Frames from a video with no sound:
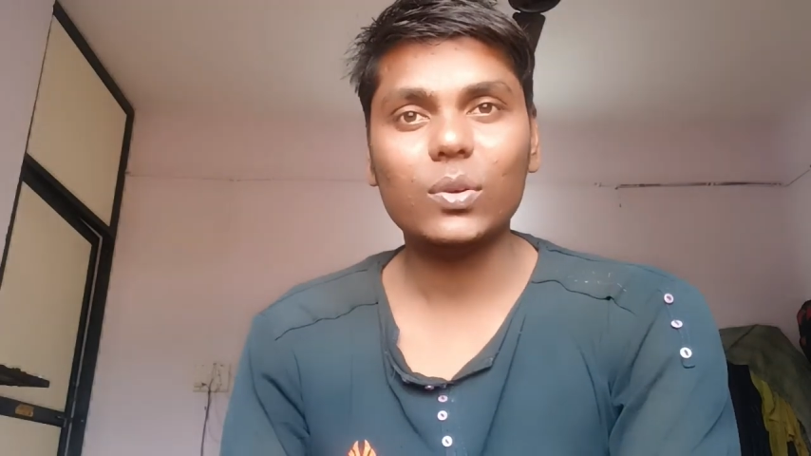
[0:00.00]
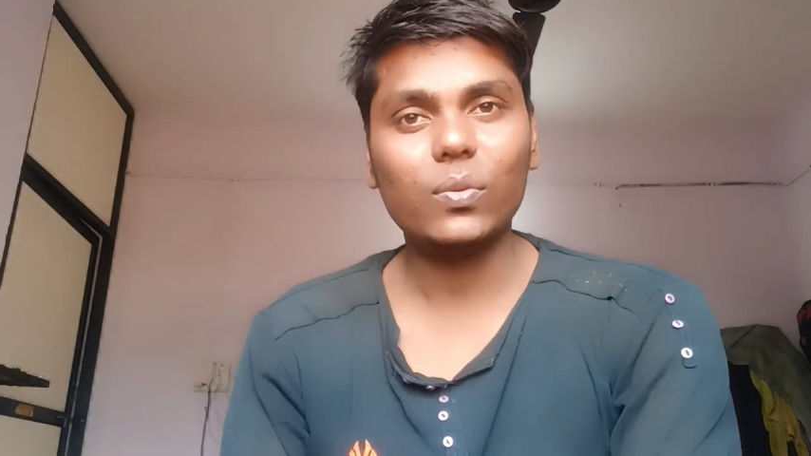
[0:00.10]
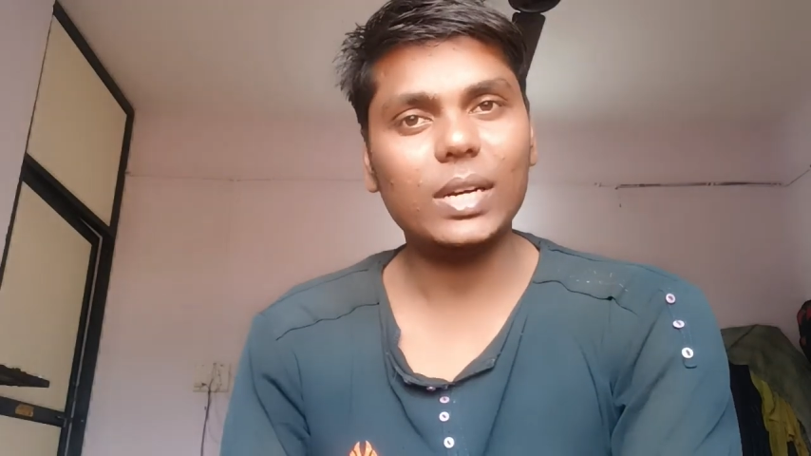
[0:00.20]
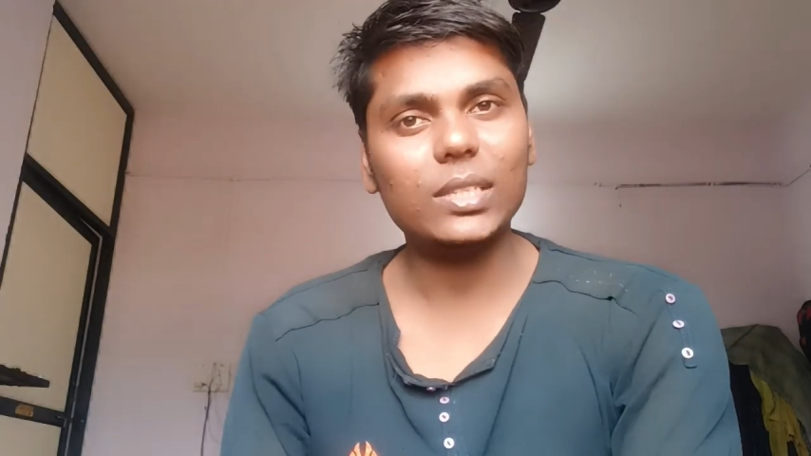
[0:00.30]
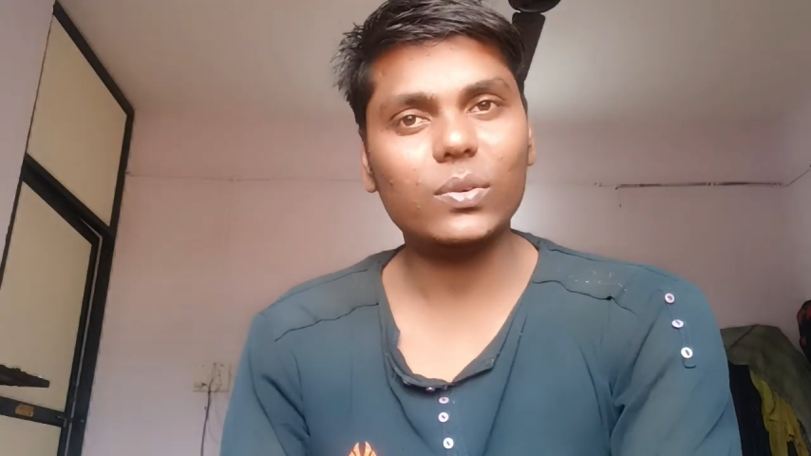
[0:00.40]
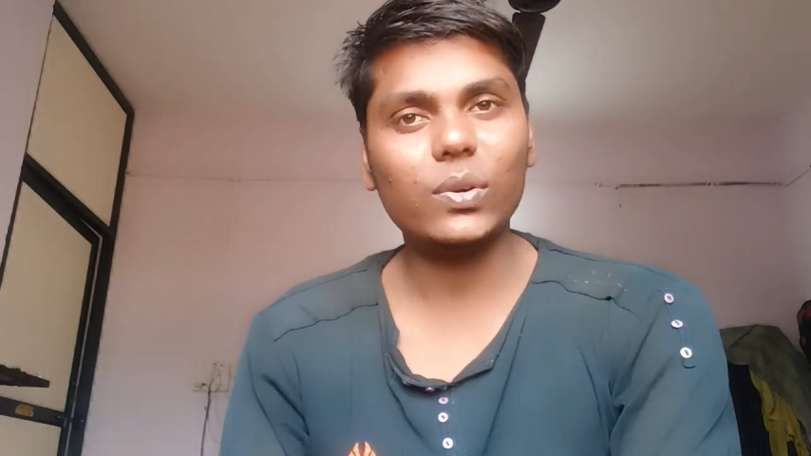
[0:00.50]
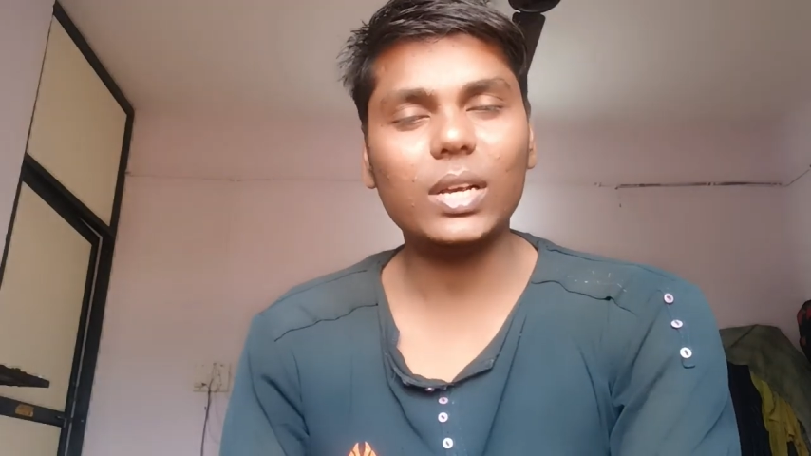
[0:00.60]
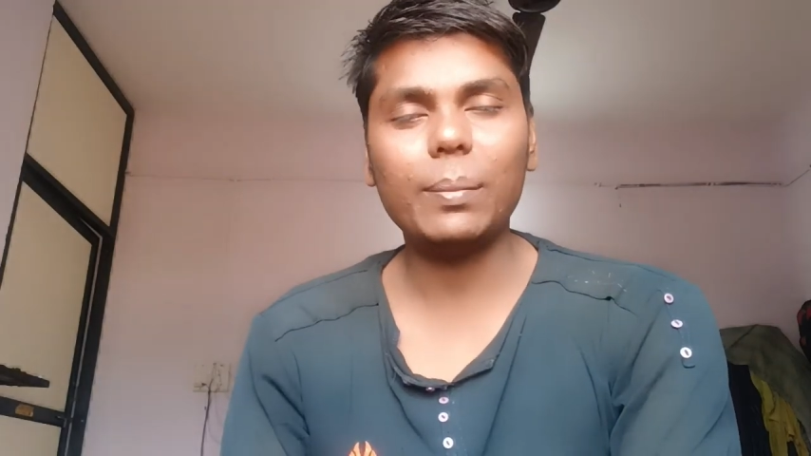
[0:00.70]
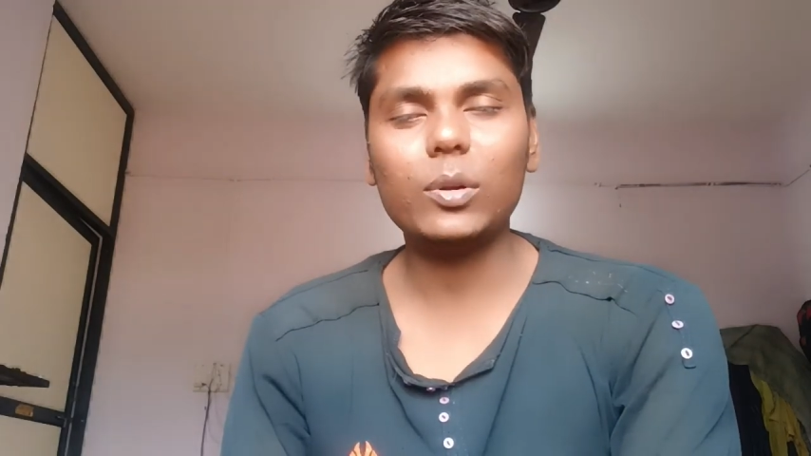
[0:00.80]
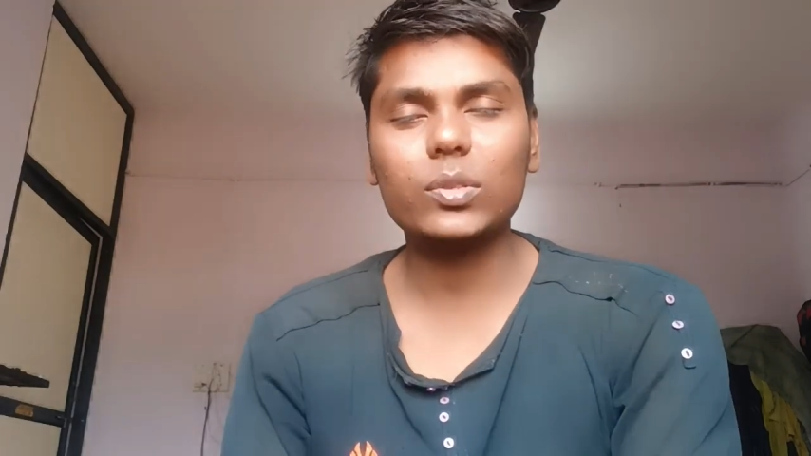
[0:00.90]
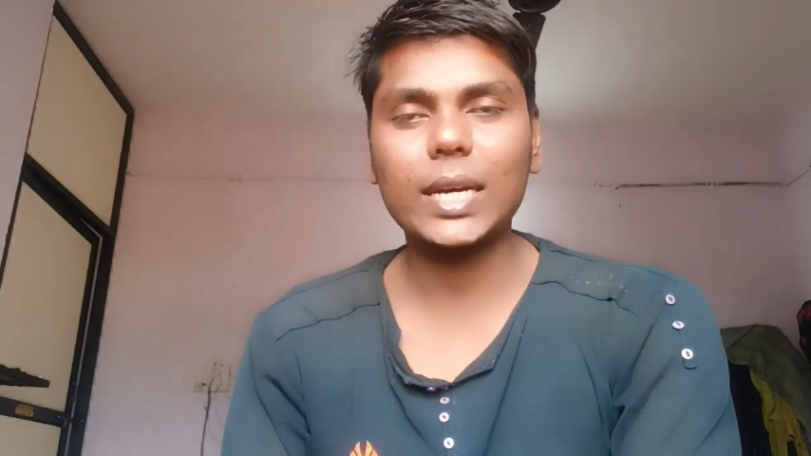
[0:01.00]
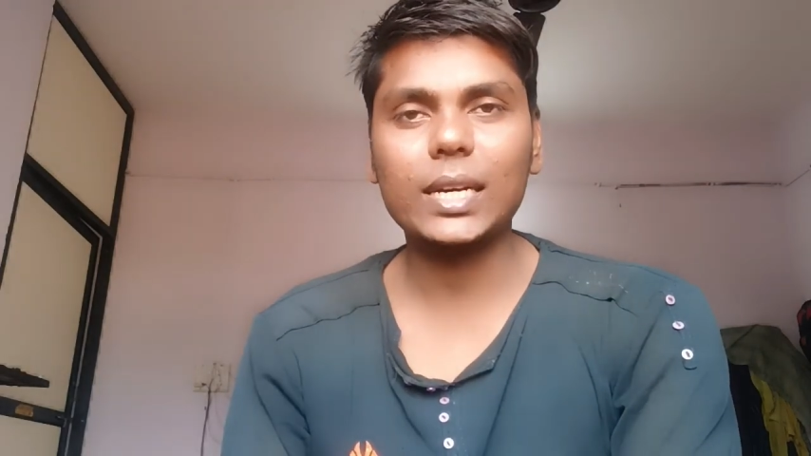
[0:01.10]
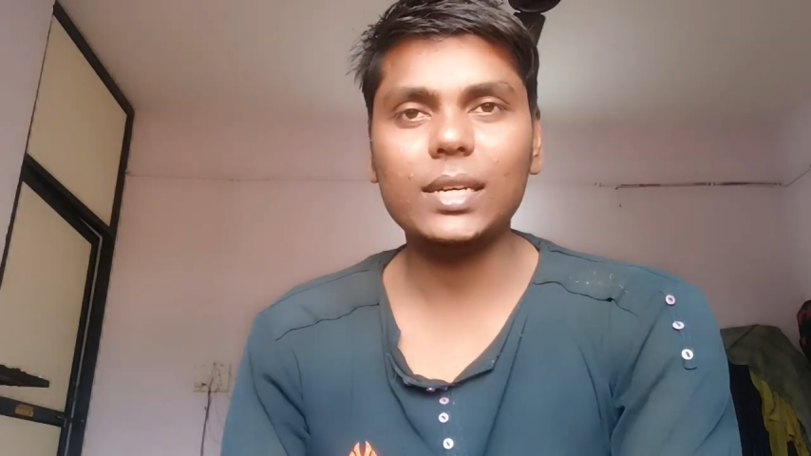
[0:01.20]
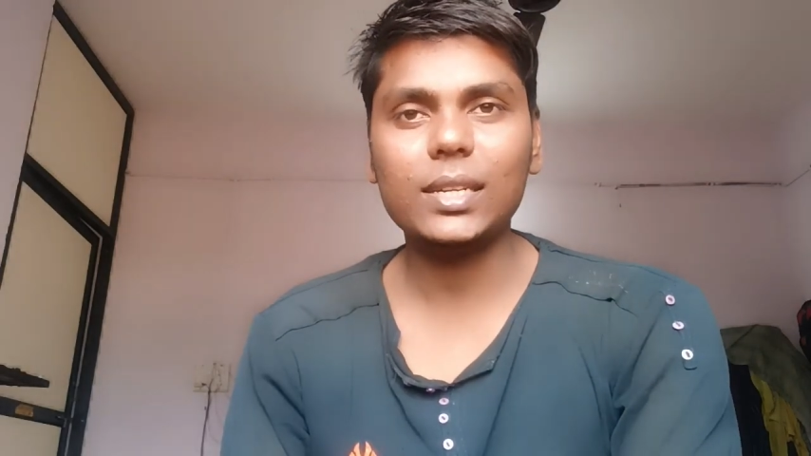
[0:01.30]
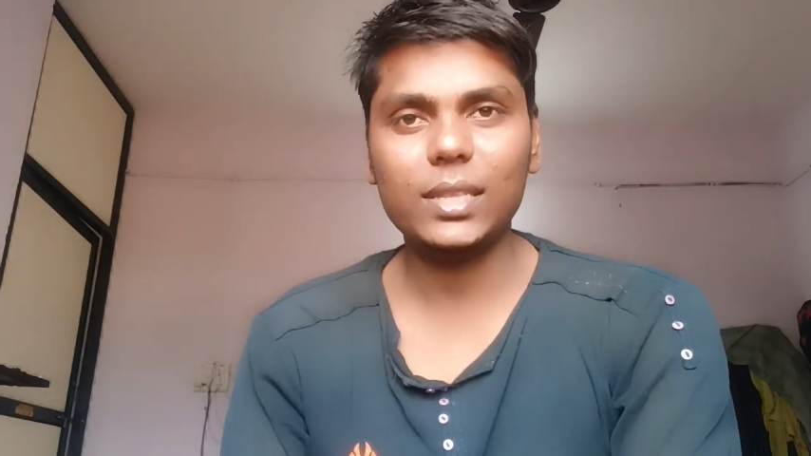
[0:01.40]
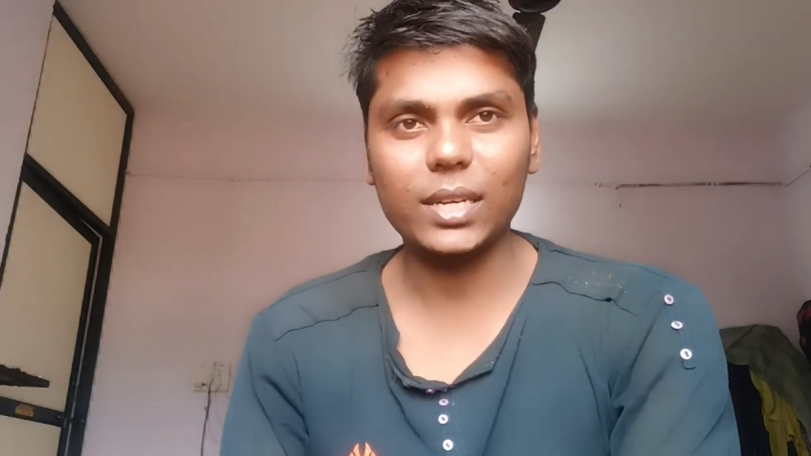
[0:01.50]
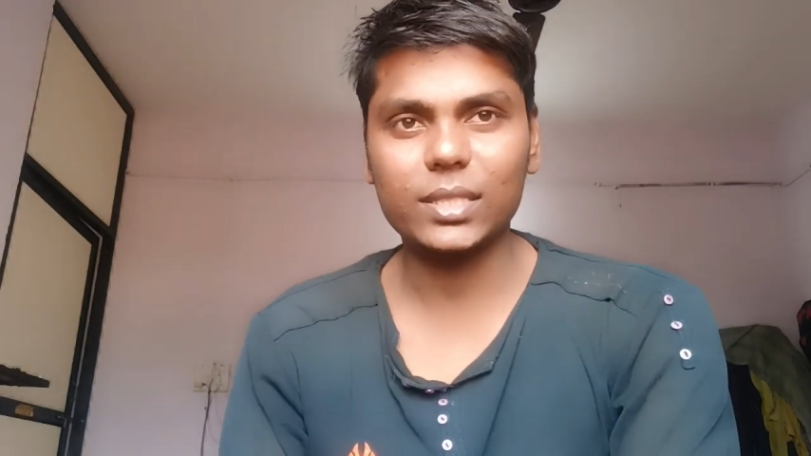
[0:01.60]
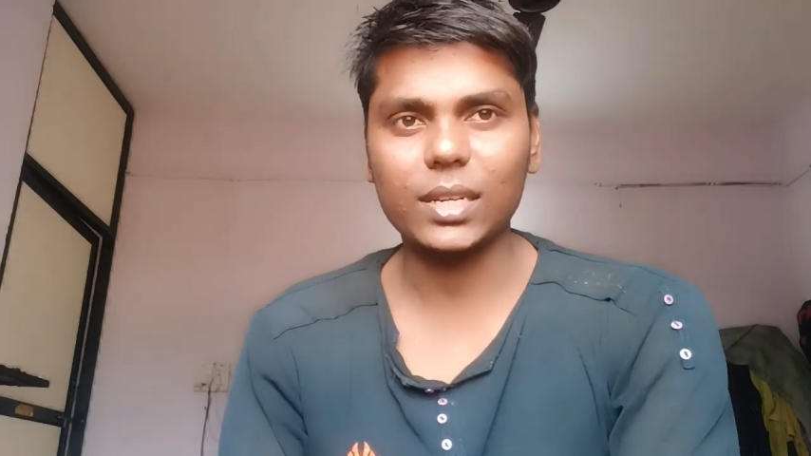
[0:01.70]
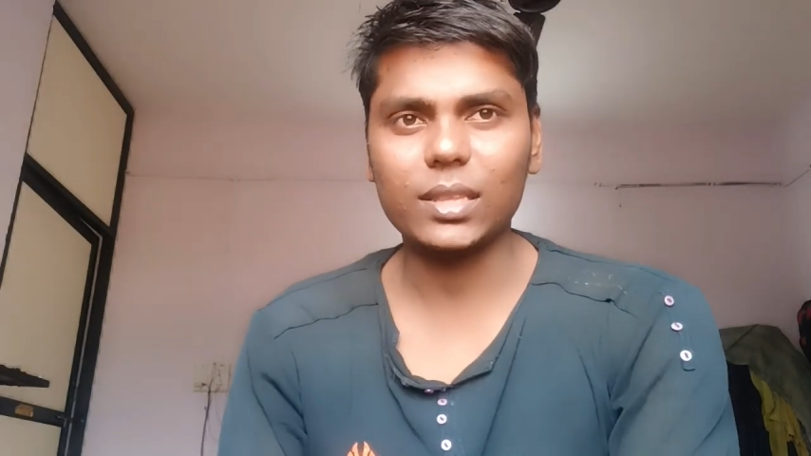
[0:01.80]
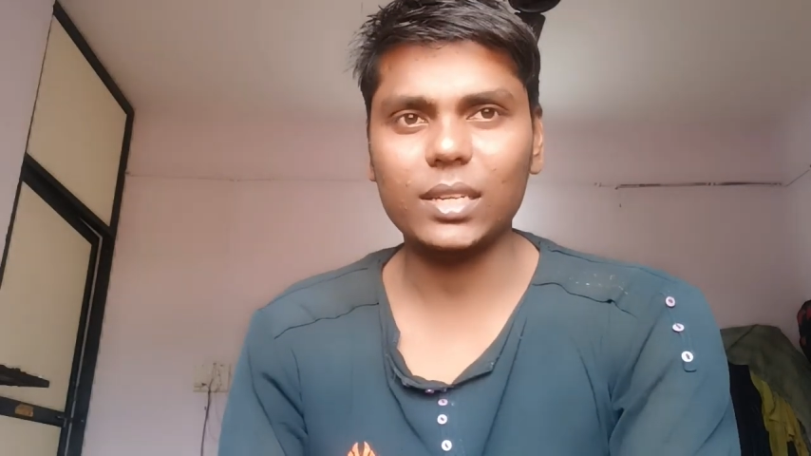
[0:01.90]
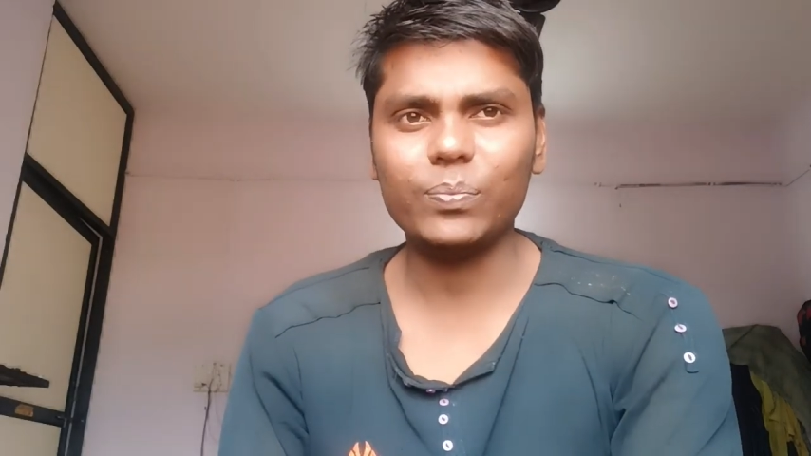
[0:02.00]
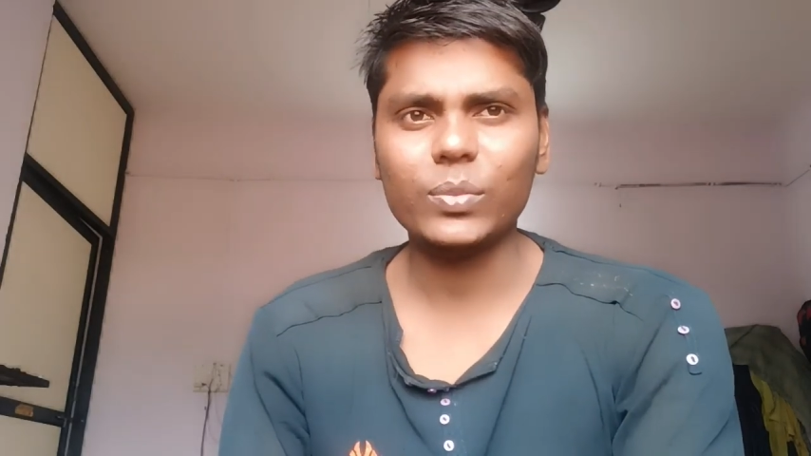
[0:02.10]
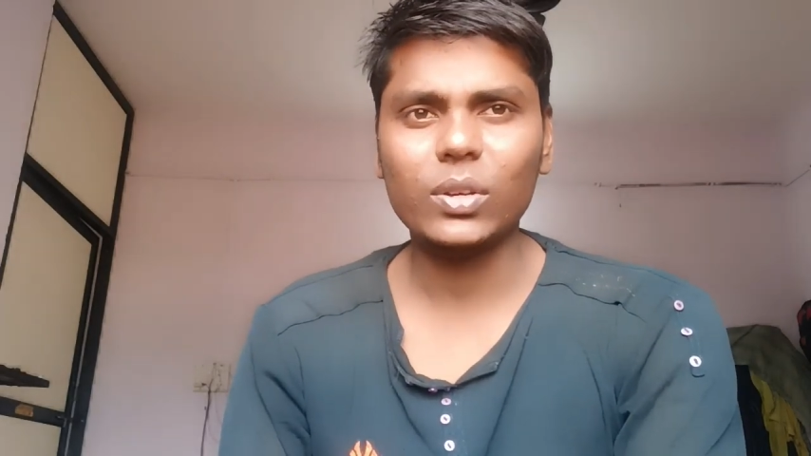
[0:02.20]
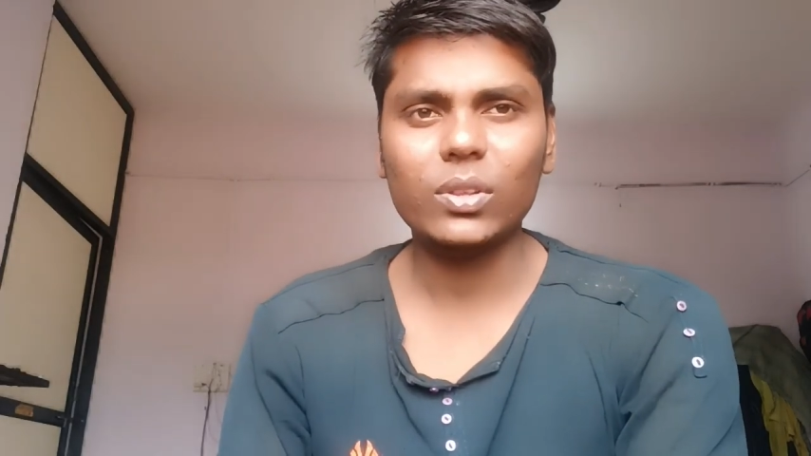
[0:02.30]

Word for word: वहाँ से खोल के आप लोग जाके देख सकते हैं